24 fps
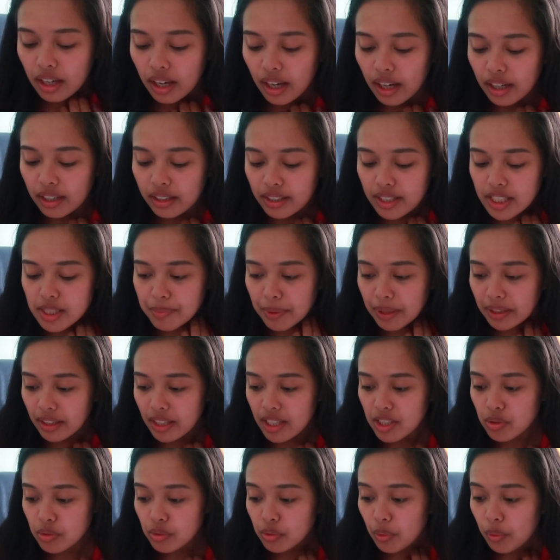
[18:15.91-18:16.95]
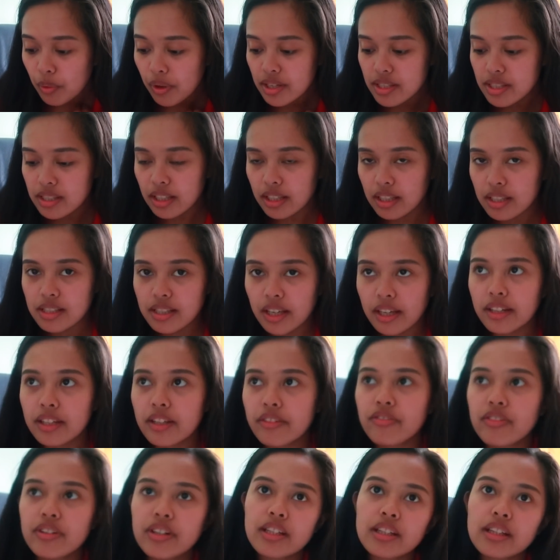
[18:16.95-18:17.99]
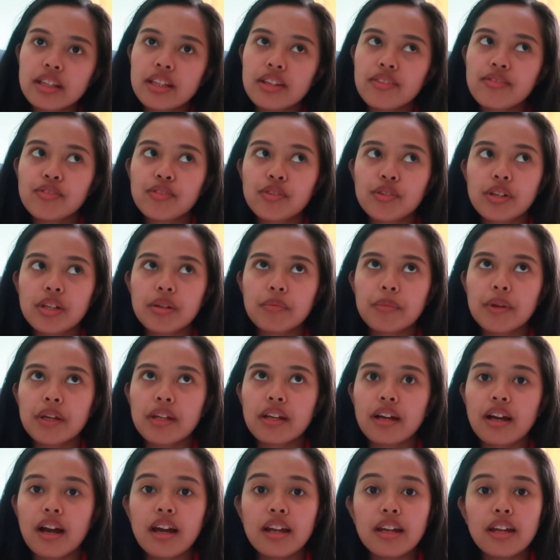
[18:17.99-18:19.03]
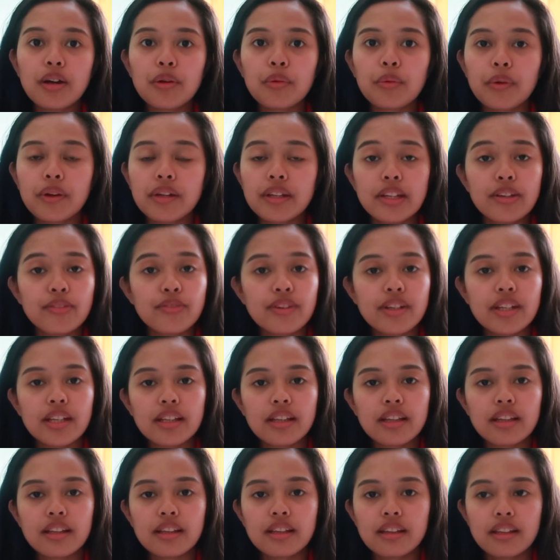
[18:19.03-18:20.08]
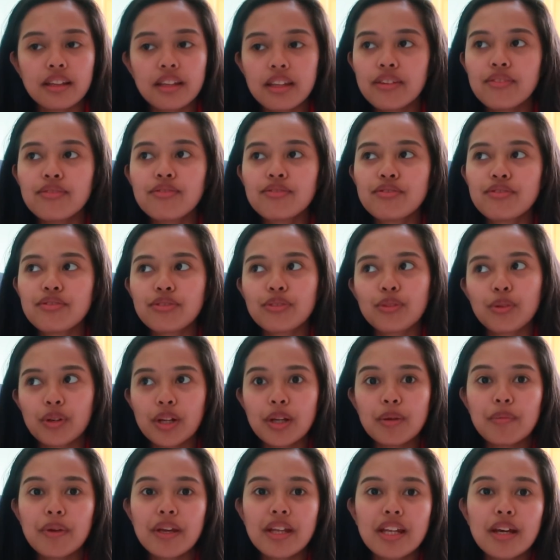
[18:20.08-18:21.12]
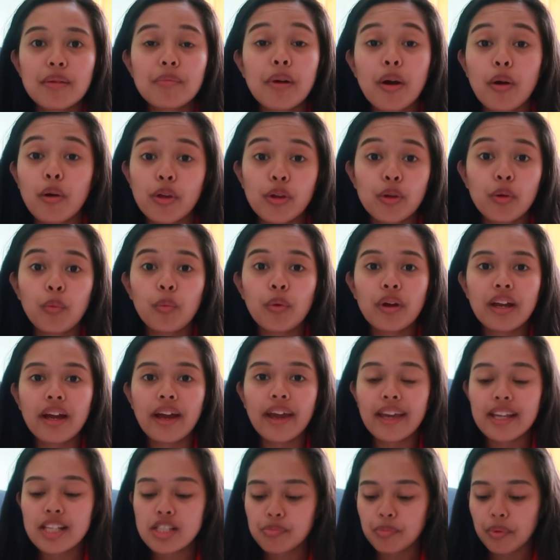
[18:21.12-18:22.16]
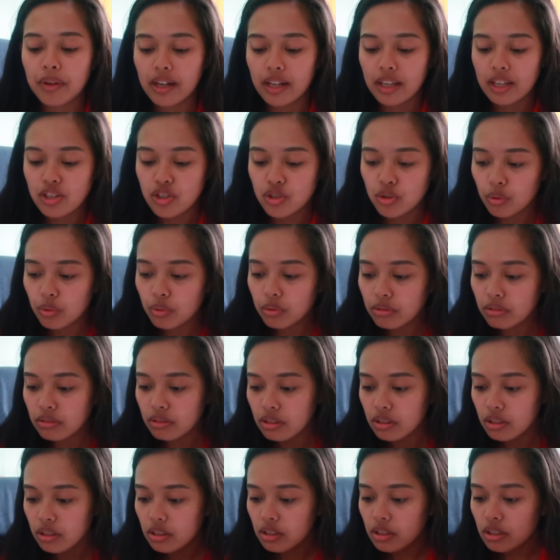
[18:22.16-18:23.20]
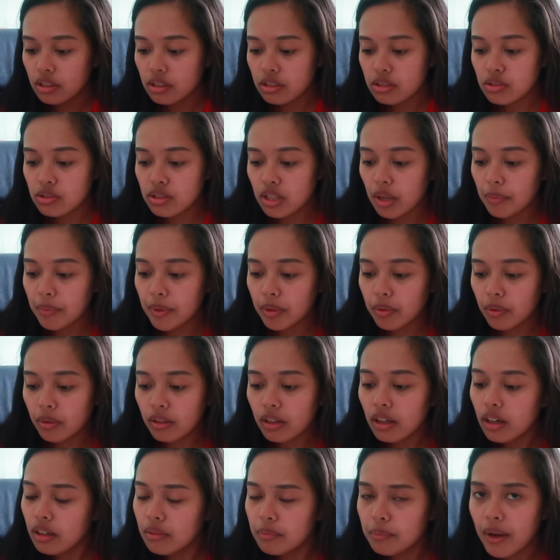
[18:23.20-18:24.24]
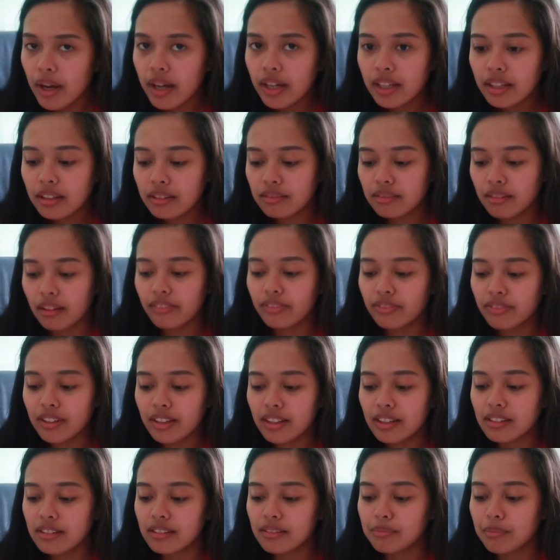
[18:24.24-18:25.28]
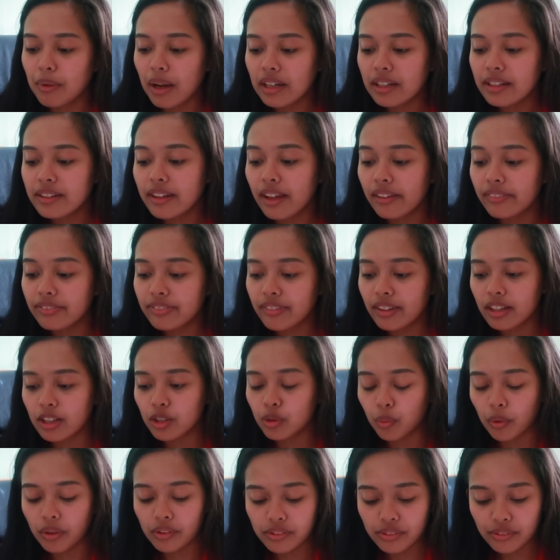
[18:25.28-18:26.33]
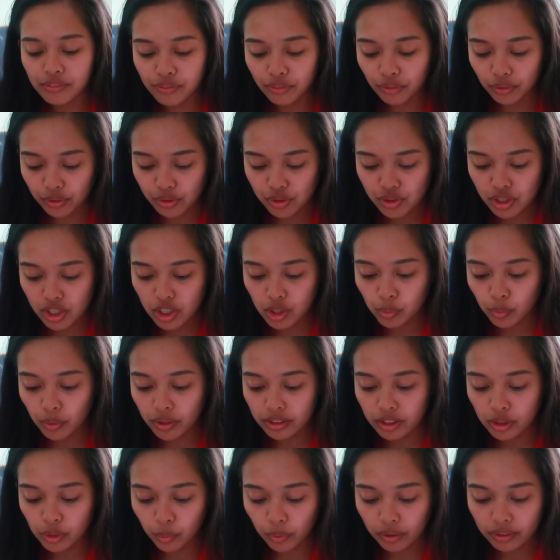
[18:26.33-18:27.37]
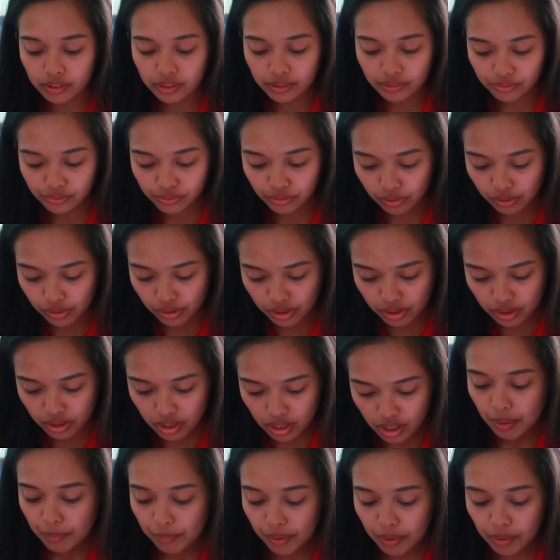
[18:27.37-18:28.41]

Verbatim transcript: Ang expectation ko kasi sa indefinite leave to remain, akala ko indefinite leave to remain na ba yung walang expiration. Sabi ko, lah, bakit until, valid until 24 siya, 2024?